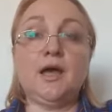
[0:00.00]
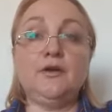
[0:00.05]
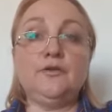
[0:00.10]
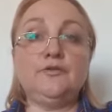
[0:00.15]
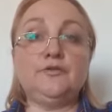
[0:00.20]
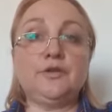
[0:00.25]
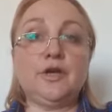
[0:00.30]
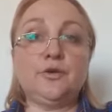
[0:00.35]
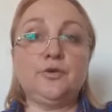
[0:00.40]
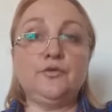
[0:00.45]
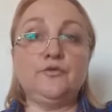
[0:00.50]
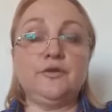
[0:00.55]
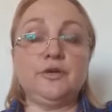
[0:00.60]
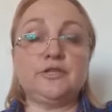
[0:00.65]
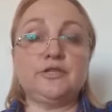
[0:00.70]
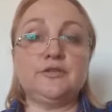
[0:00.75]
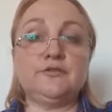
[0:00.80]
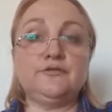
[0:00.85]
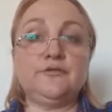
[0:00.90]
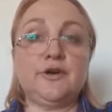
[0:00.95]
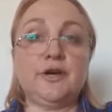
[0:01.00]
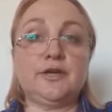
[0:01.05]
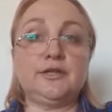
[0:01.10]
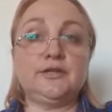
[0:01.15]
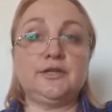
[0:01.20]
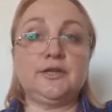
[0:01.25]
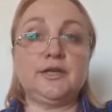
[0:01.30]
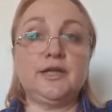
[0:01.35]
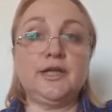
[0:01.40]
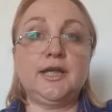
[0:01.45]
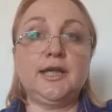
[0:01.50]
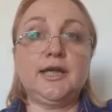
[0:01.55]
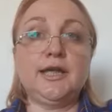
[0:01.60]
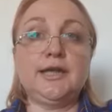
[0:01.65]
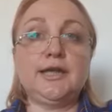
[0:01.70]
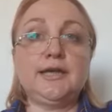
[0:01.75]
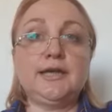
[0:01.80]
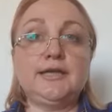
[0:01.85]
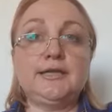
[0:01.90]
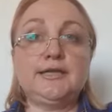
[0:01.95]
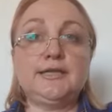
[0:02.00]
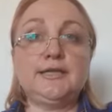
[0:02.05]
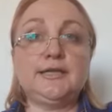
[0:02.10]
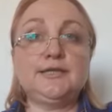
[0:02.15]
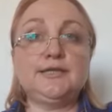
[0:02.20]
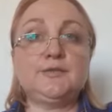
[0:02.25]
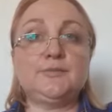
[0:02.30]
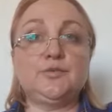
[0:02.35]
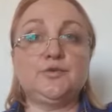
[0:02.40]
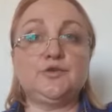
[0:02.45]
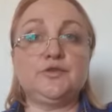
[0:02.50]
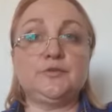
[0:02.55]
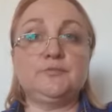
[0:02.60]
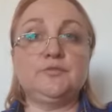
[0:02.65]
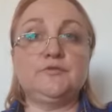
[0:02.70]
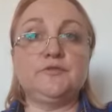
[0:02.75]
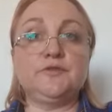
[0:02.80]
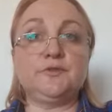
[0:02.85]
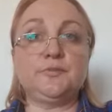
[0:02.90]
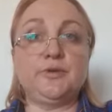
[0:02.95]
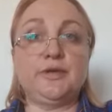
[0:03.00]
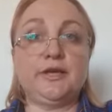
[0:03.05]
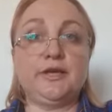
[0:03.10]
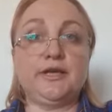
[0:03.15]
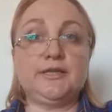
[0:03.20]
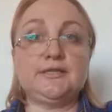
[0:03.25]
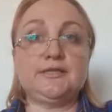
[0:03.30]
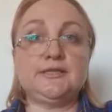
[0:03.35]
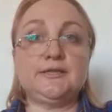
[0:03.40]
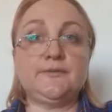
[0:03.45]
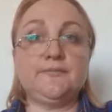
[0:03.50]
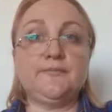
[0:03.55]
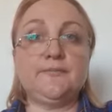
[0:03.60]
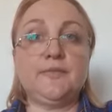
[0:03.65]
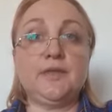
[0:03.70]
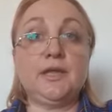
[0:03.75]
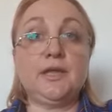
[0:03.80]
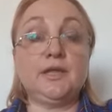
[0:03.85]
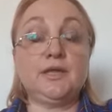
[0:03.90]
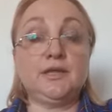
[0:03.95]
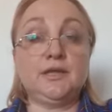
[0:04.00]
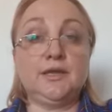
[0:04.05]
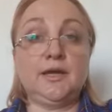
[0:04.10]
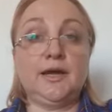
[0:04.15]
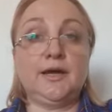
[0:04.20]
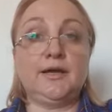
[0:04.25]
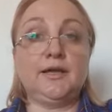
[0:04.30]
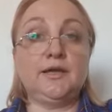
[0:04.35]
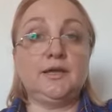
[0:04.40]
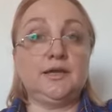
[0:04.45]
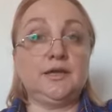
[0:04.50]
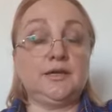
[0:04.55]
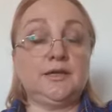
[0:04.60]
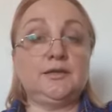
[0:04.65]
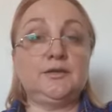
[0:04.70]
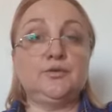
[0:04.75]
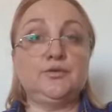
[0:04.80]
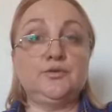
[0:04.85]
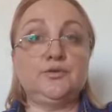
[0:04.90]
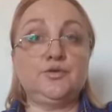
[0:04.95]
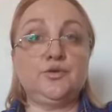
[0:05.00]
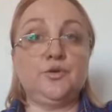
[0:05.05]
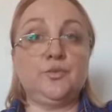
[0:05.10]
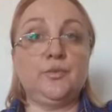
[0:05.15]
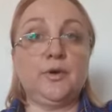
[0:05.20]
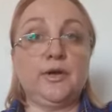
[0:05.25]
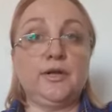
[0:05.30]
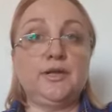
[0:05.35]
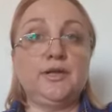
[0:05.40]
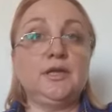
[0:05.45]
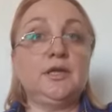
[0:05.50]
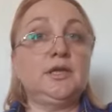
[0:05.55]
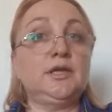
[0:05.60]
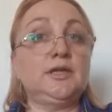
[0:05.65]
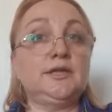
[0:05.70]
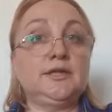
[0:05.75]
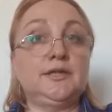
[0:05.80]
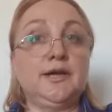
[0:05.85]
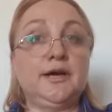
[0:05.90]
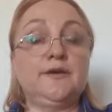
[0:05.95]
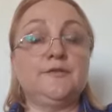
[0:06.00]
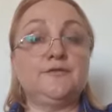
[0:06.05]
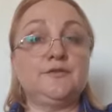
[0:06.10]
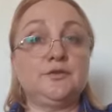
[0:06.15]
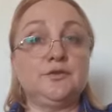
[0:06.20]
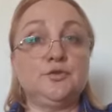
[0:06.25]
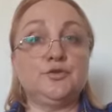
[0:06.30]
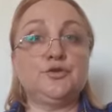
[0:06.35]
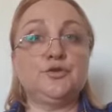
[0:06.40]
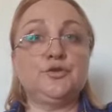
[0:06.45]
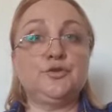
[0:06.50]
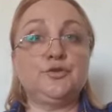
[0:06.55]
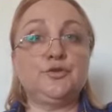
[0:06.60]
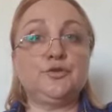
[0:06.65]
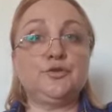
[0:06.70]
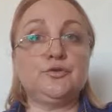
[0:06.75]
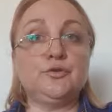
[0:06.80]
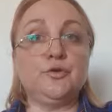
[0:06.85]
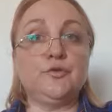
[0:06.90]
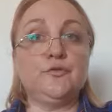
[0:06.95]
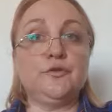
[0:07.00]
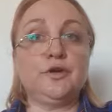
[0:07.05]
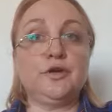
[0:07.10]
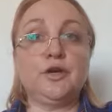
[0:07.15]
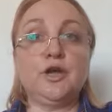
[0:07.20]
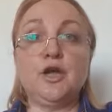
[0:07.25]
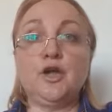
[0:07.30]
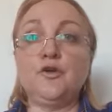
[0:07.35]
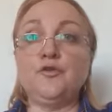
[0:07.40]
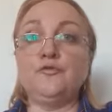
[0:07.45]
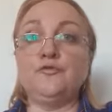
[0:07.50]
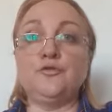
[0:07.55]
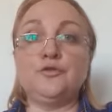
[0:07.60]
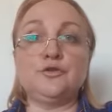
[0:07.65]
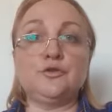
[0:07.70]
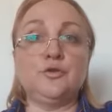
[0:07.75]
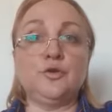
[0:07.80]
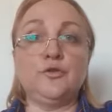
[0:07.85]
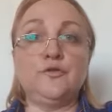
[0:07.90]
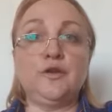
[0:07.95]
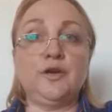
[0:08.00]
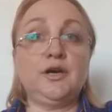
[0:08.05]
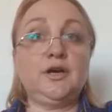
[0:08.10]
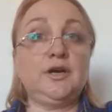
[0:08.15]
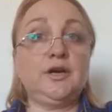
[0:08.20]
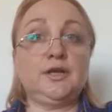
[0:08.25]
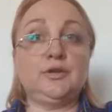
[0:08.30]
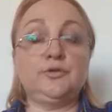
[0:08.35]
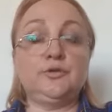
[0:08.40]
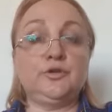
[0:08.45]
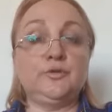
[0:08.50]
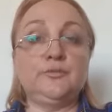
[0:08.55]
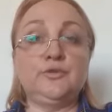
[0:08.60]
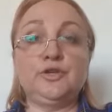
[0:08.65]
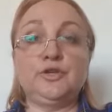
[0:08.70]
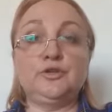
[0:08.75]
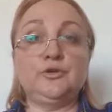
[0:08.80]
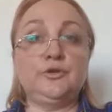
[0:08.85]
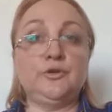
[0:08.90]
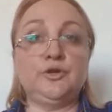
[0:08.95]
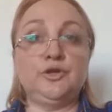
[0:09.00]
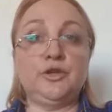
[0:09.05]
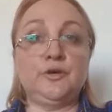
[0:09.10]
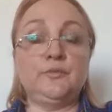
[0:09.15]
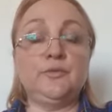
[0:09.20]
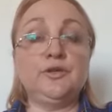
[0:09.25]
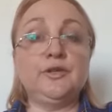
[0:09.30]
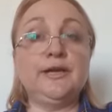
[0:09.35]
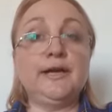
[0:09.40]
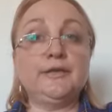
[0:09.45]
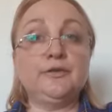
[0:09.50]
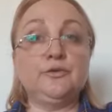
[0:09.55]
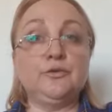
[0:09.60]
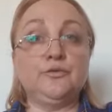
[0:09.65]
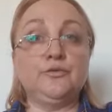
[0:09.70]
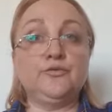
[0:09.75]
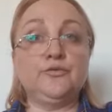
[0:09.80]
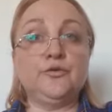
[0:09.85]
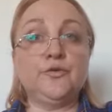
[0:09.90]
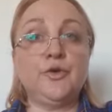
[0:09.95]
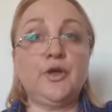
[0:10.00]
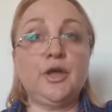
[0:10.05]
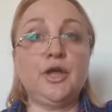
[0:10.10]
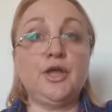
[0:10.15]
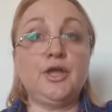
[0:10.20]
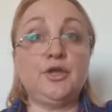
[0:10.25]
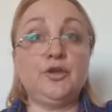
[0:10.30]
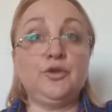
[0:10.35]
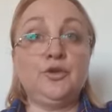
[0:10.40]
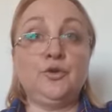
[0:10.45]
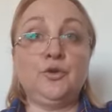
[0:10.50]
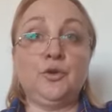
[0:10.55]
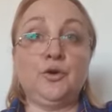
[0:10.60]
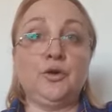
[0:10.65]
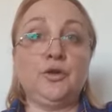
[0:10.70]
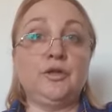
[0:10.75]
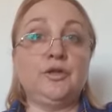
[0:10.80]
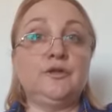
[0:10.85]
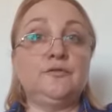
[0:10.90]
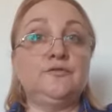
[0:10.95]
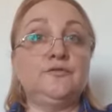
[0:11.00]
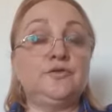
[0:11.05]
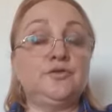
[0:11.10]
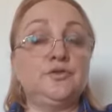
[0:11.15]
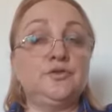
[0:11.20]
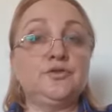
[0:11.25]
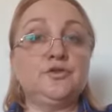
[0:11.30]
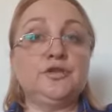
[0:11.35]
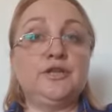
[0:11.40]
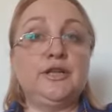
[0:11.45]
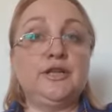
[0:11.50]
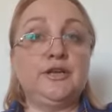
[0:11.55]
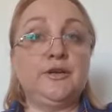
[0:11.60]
Второй важный фактор – это способы восприятия. Да, это учеба. Да, в сложных условиях в условиях, к которым никто не был готов. Но все же для